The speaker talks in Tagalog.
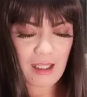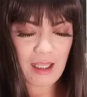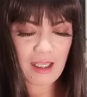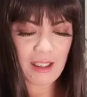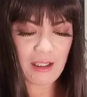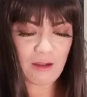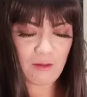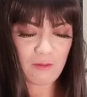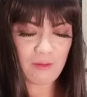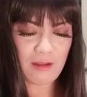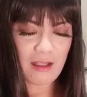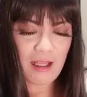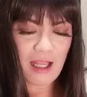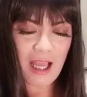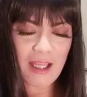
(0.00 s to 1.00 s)
Ayaw.
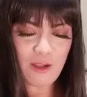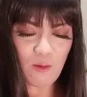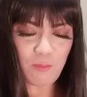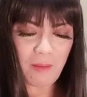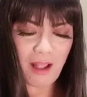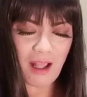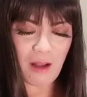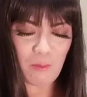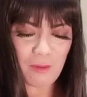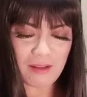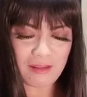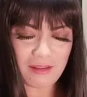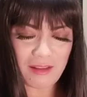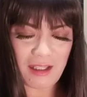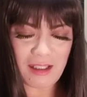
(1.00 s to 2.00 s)
Ayaw paawat
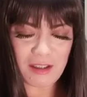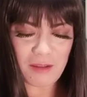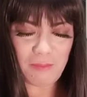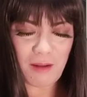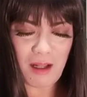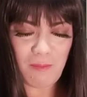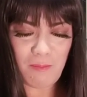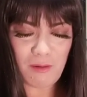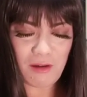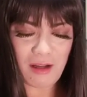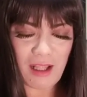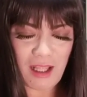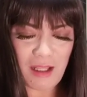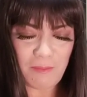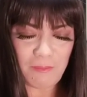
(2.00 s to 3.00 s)
te sa bubble
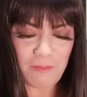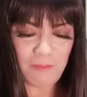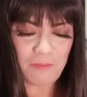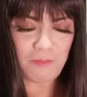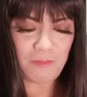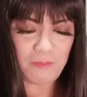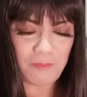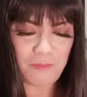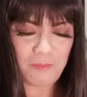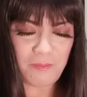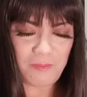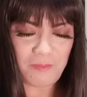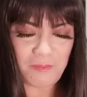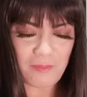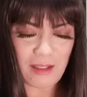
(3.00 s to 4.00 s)
wrap.
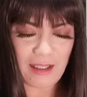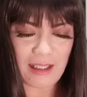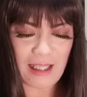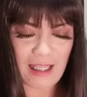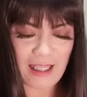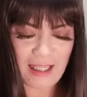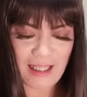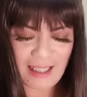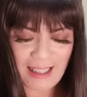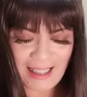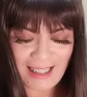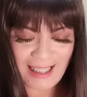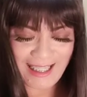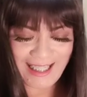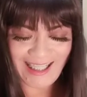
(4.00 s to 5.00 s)
Mm-mm.
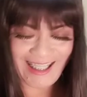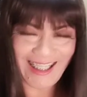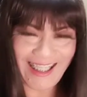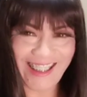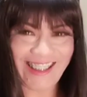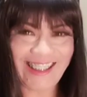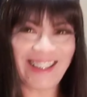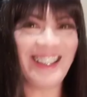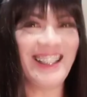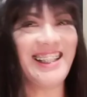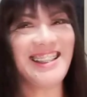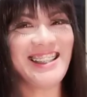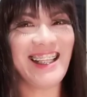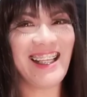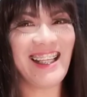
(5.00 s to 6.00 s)
Ayan. Ito na
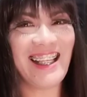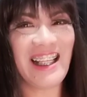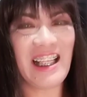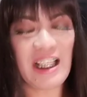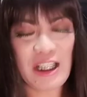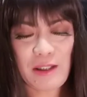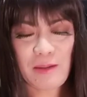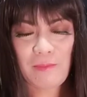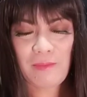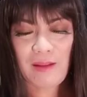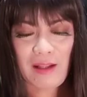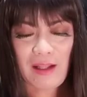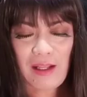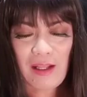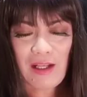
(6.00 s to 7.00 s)
siya.
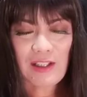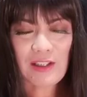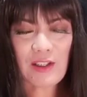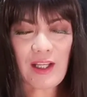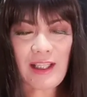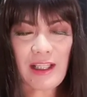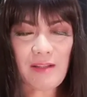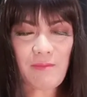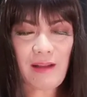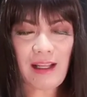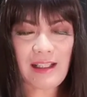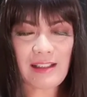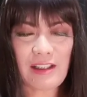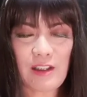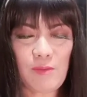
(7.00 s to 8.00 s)
So, ayan
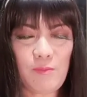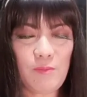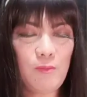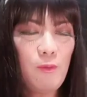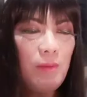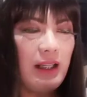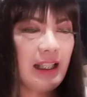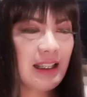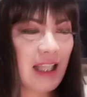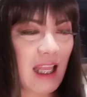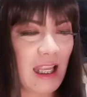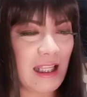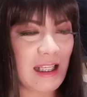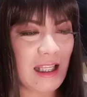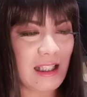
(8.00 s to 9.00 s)
mga kasis. Bumili
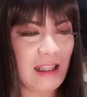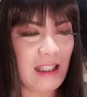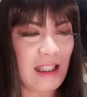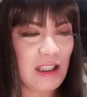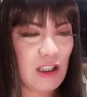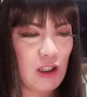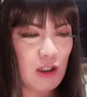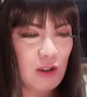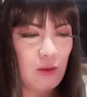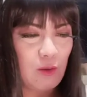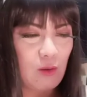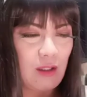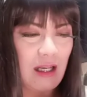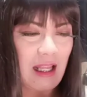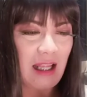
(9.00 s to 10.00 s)
tayo ng
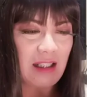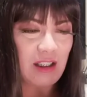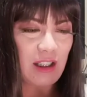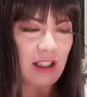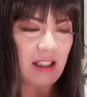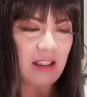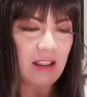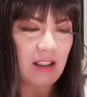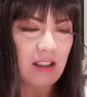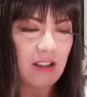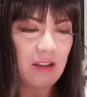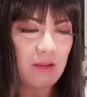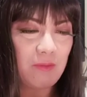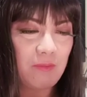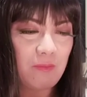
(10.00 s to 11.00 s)
Nichido Lashes
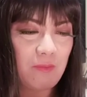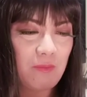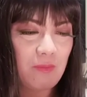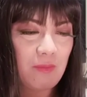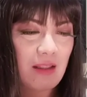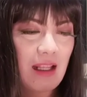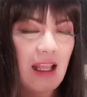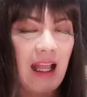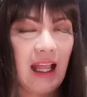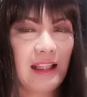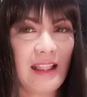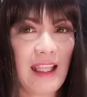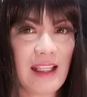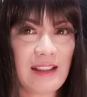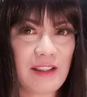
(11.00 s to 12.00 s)

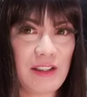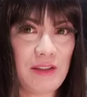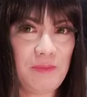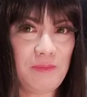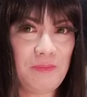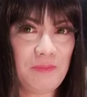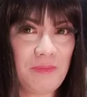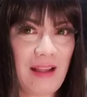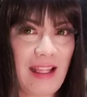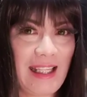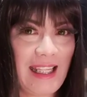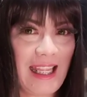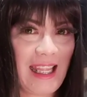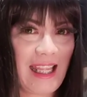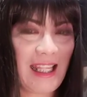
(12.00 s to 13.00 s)
Adhesive.
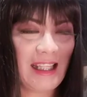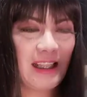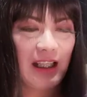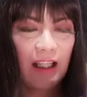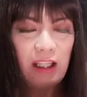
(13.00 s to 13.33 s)
Ayan.